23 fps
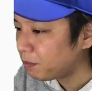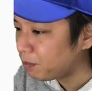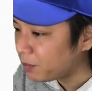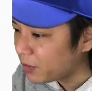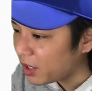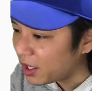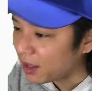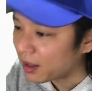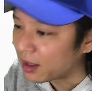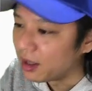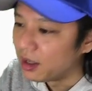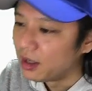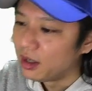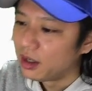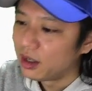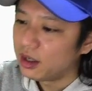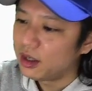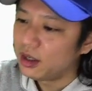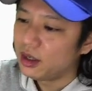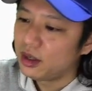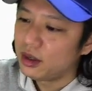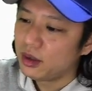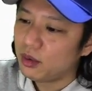で、
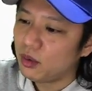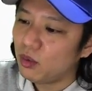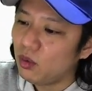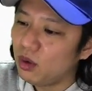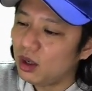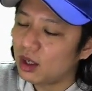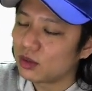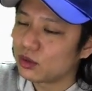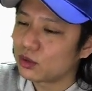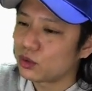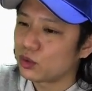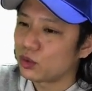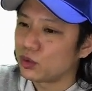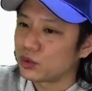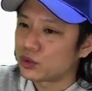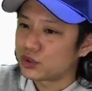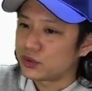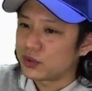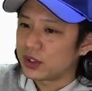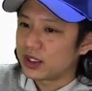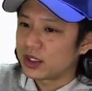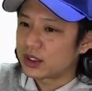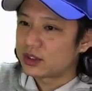えー、岡野投
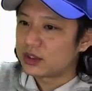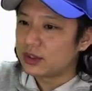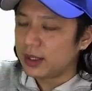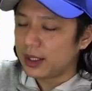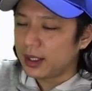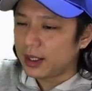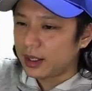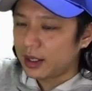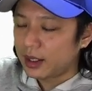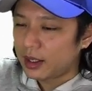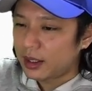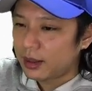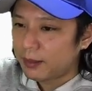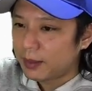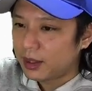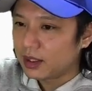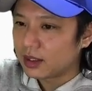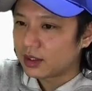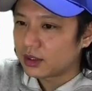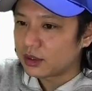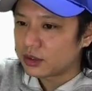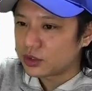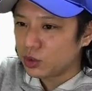手はですね、えー、ま
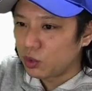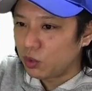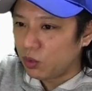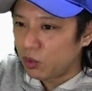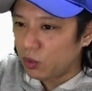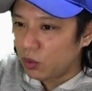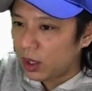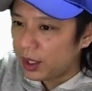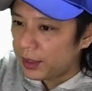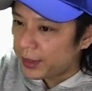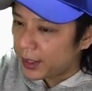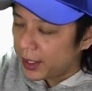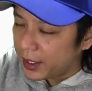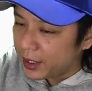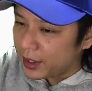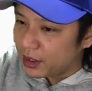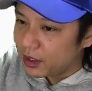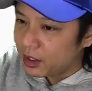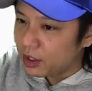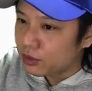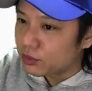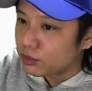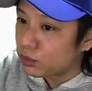だ情報がないっ
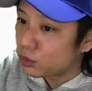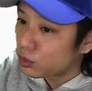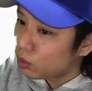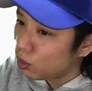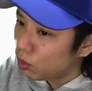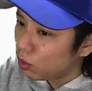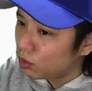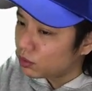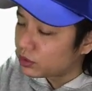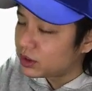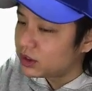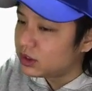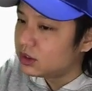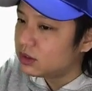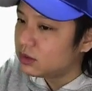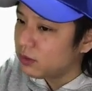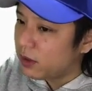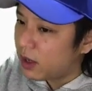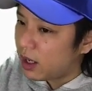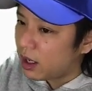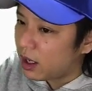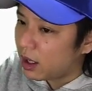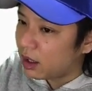ていうのと実
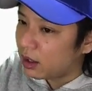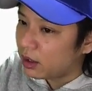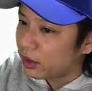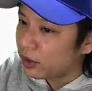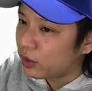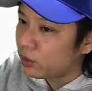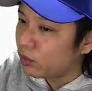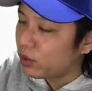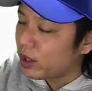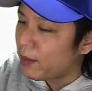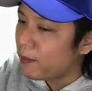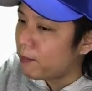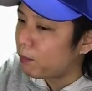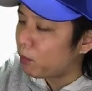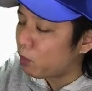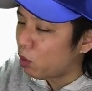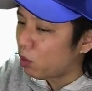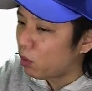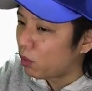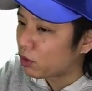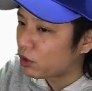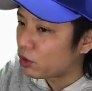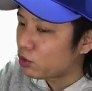は去年
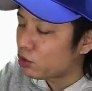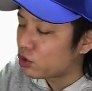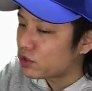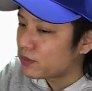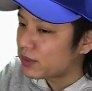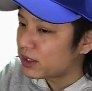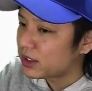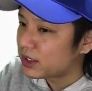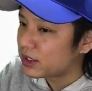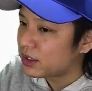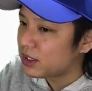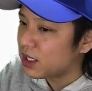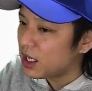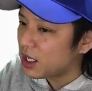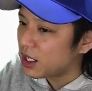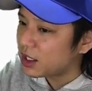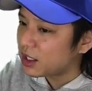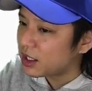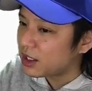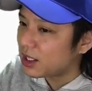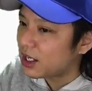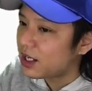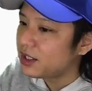も広島戦投げ
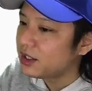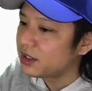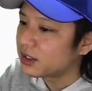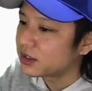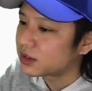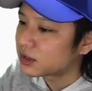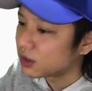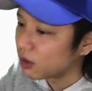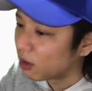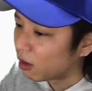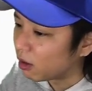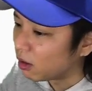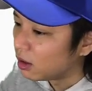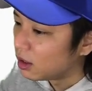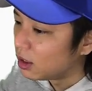てないんですよ。